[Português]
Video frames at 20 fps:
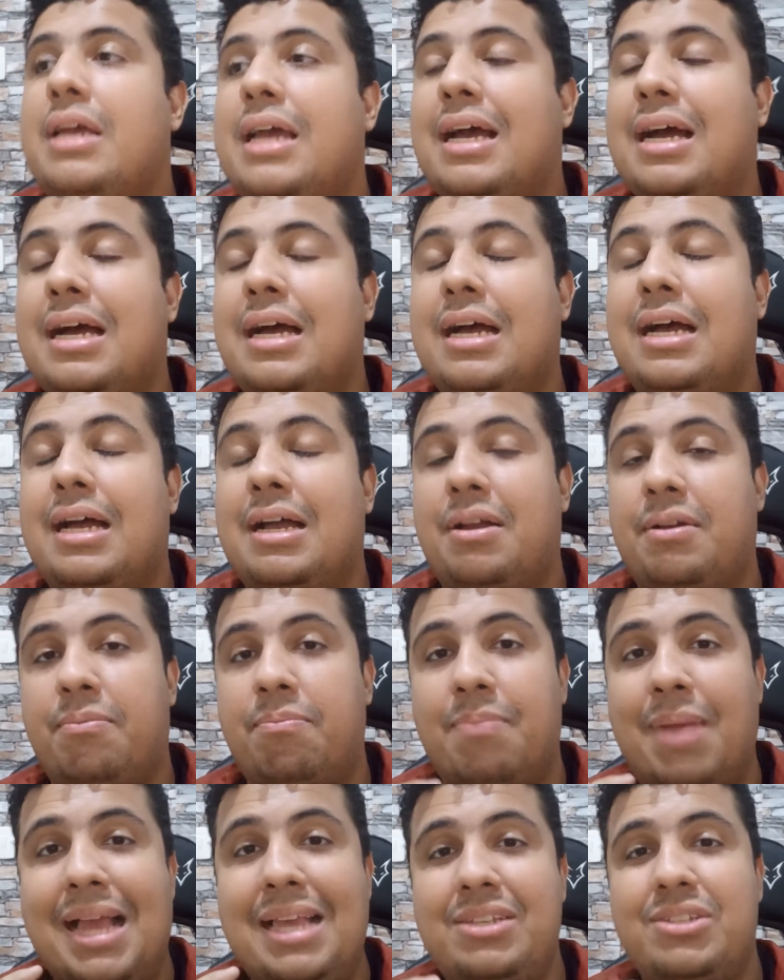Uh,
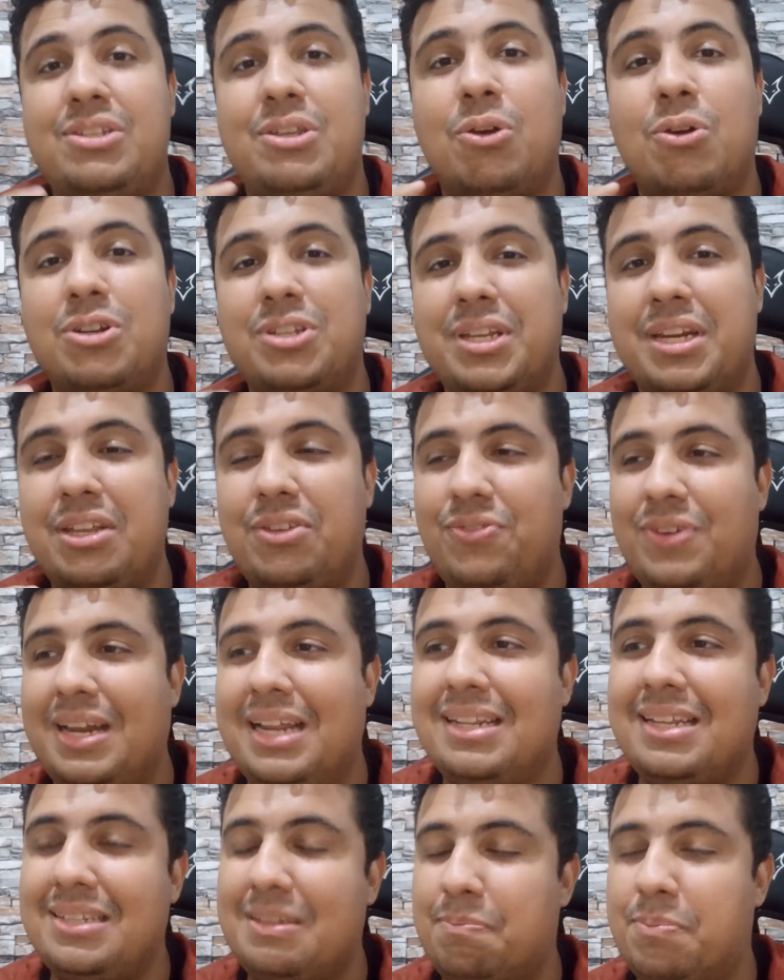mas eu gostaria de
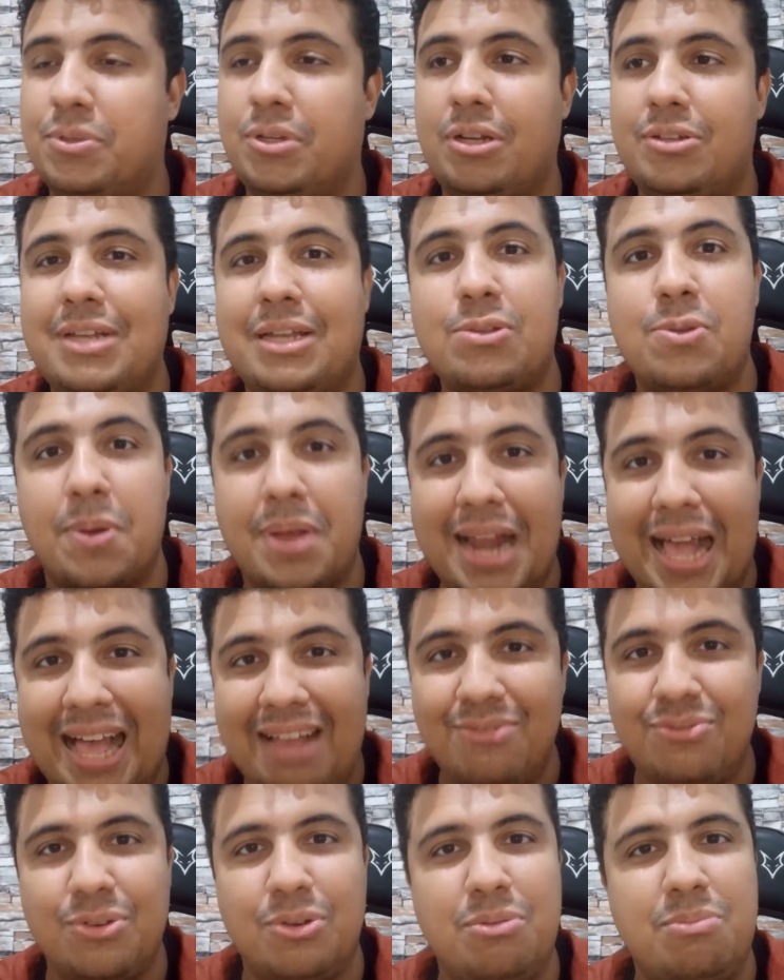falar desse episódio
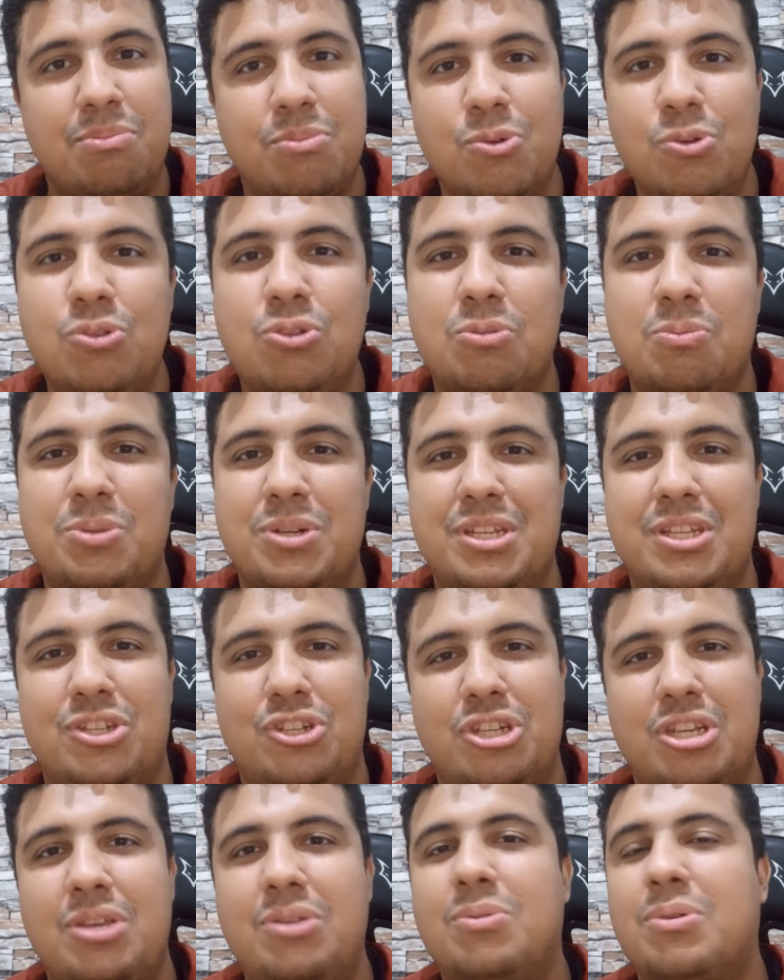adorável, muito
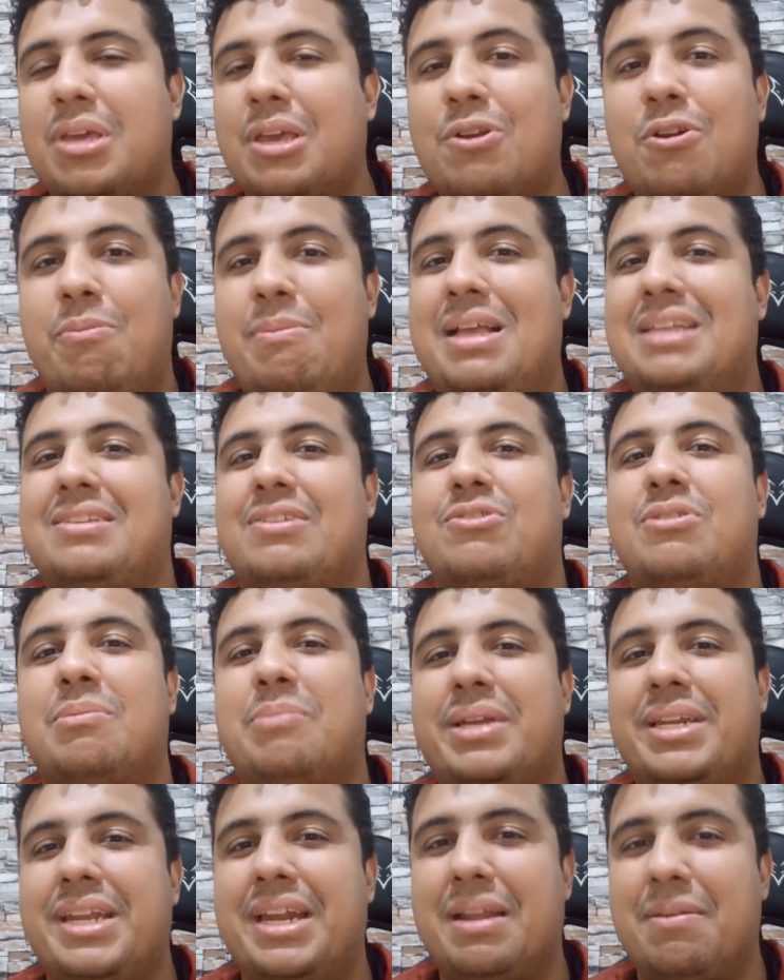bonitinho, que começa de uma
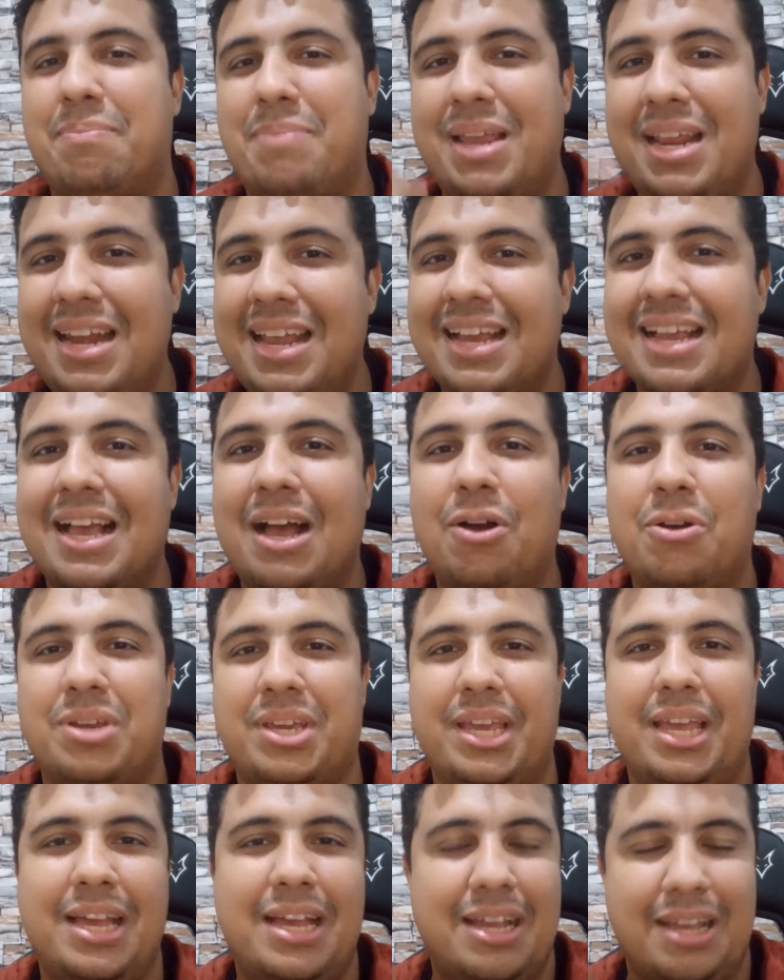maneira bem legal,
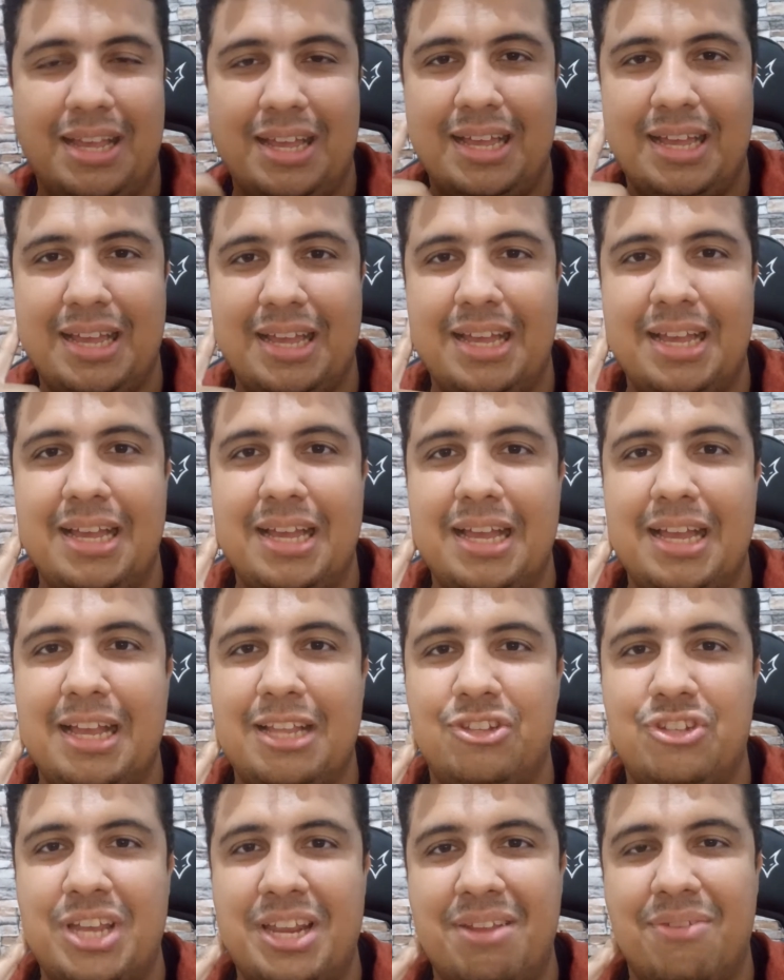que é a, a,
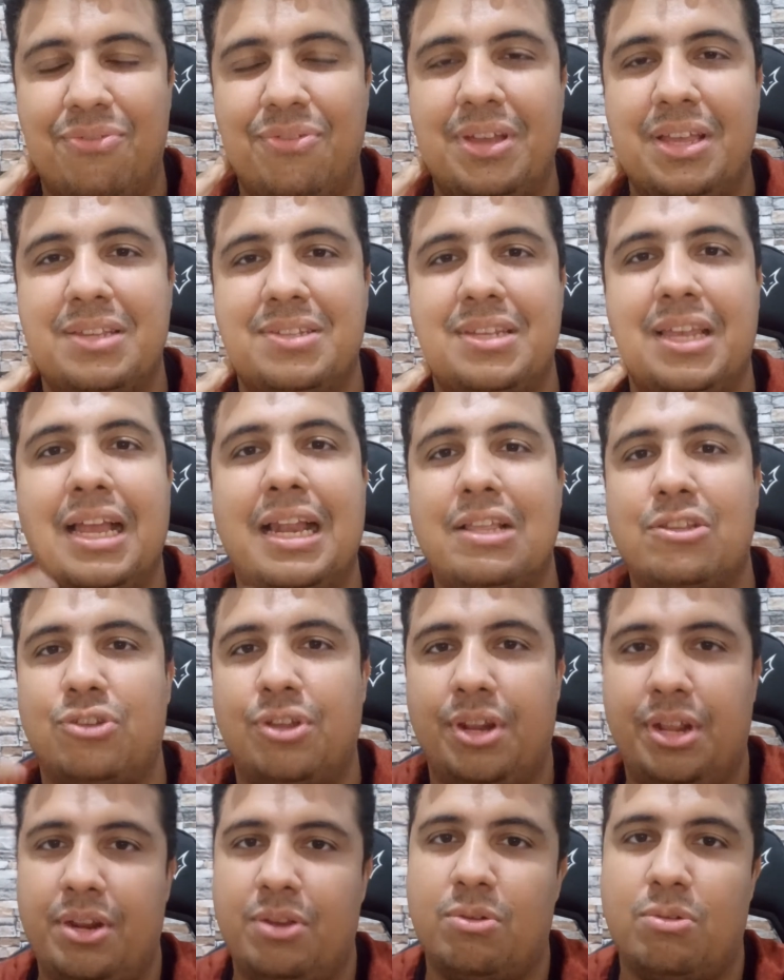a Jennifer se
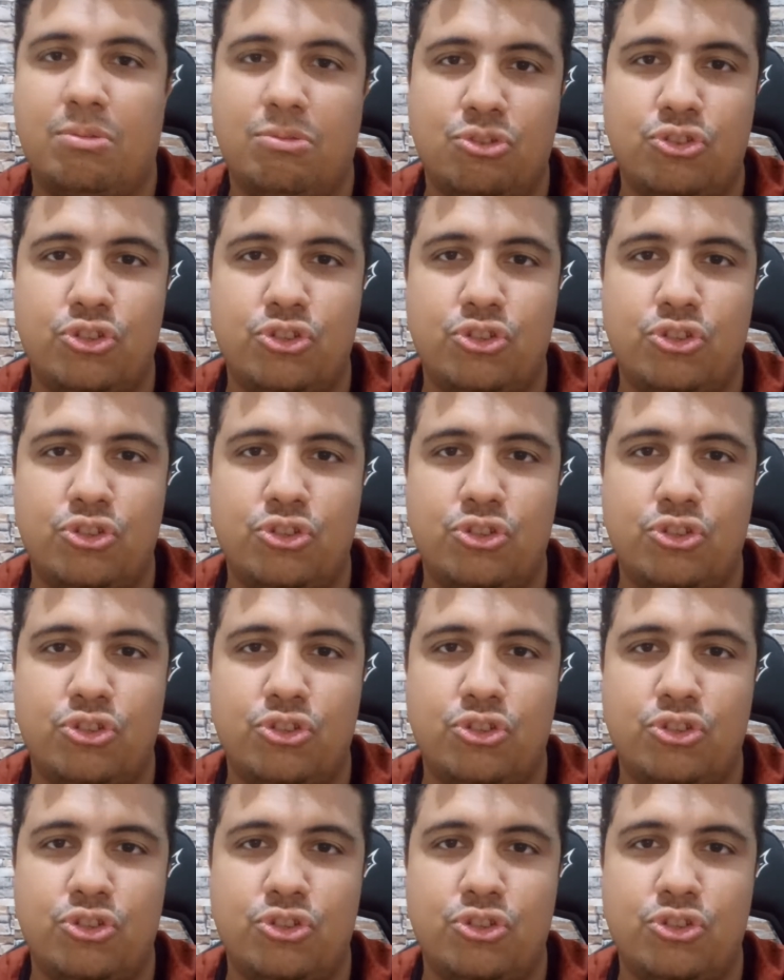relacionando com